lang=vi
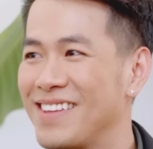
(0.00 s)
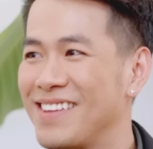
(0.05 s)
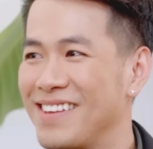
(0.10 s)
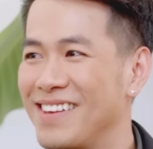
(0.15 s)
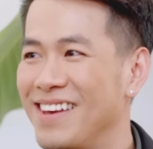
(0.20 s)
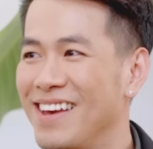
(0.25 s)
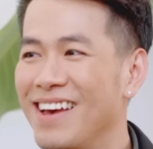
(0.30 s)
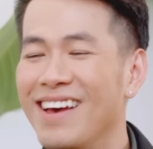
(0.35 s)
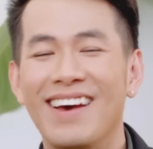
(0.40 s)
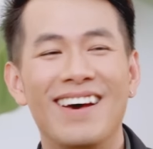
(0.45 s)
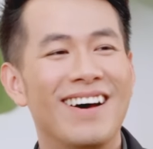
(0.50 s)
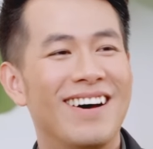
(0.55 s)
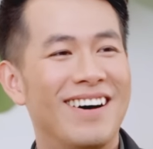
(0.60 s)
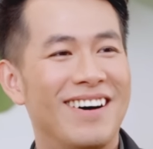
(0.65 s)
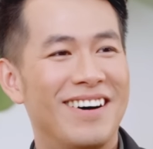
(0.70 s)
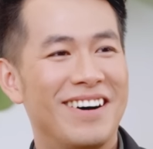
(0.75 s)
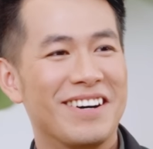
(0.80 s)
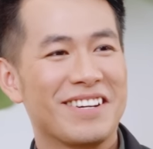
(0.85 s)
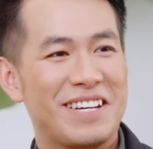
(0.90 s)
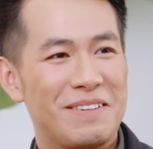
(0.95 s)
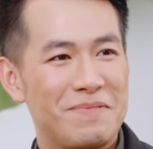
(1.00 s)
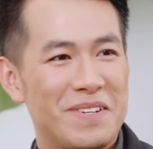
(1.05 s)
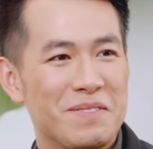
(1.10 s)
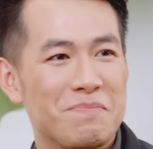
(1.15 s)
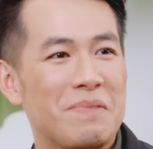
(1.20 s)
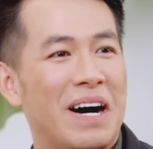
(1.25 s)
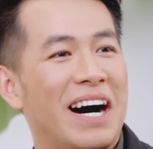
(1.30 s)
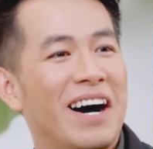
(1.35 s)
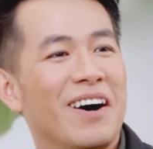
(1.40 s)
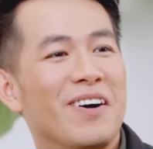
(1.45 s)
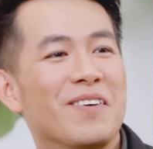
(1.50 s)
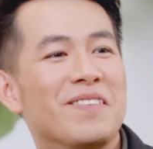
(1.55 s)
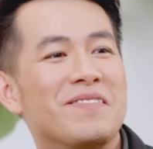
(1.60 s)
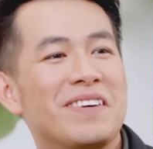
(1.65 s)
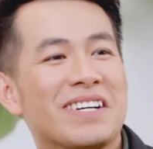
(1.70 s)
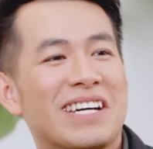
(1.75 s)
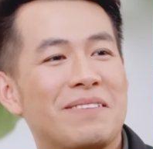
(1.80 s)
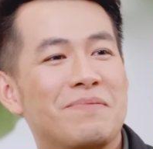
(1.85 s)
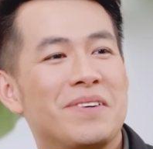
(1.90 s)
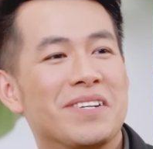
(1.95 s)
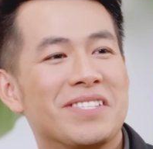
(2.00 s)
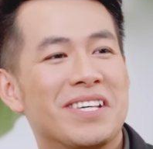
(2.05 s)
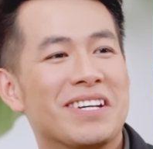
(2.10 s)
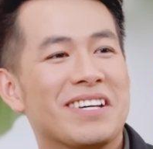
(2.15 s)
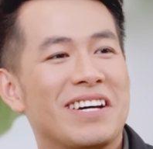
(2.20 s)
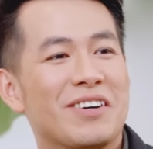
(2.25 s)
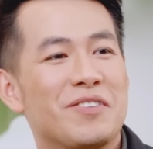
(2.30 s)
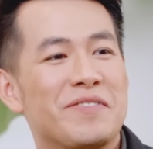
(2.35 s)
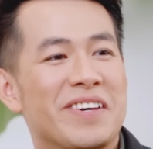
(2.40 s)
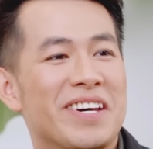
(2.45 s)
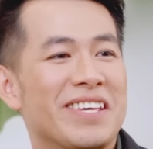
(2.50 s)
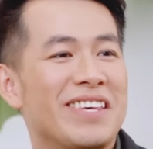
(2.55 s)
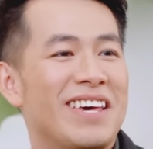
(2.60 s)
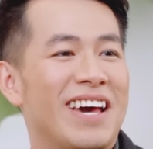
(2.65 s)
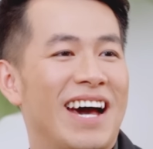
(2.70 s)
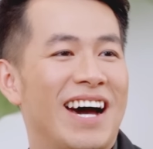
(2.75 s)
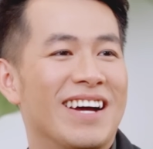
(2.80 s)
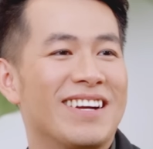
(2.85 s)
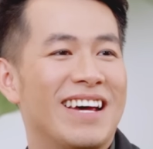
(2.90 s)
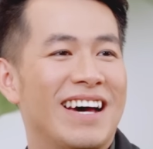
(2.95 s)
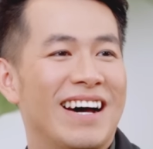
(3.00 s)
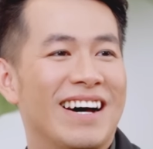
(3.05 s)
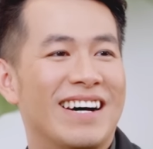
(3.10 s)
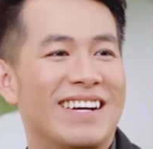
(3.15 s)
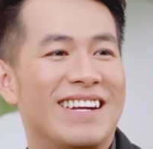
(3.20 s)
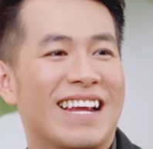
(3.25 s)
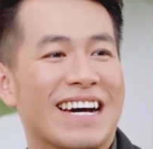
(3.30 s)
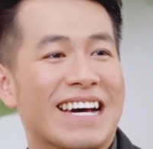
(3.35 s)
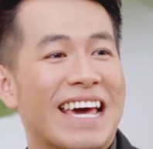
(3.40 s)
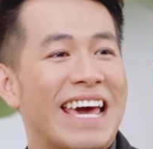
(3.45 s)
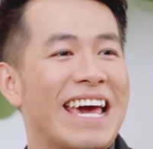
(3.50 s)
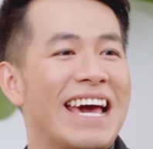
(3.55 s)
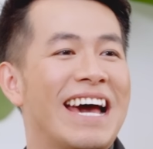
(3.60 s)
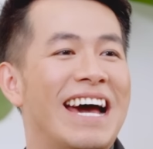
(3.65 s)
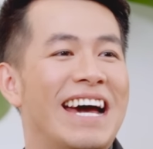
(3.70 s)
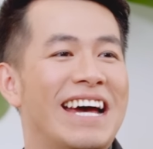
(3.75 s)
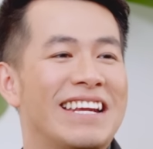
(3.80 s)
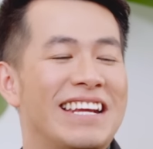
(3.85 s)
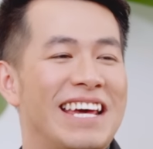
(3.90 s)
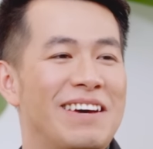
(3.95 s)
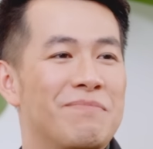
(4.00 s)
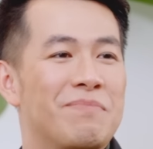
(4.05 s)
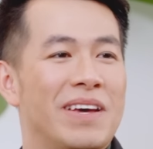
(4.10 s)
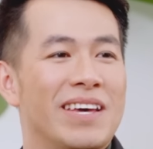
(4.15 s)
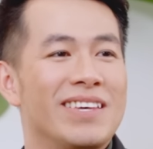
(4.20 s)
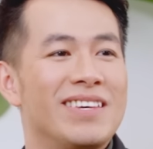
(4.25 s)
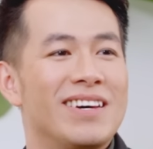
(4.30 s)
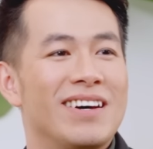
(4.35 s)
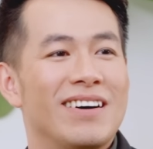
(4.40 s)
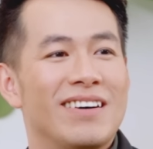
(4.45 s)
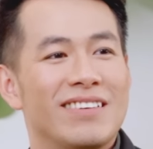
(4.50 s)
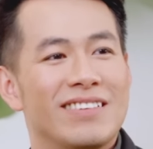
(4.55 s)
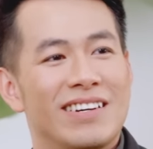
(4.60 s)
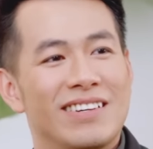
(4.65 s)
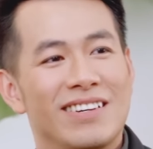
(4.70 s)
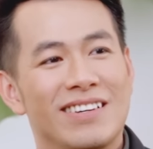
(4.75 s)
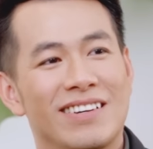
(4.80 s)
Spotlight. À, cảm ơn Bảo và cảm ơn tất cả các vị khán giả đã lắng nghe hai anh em nãy giờ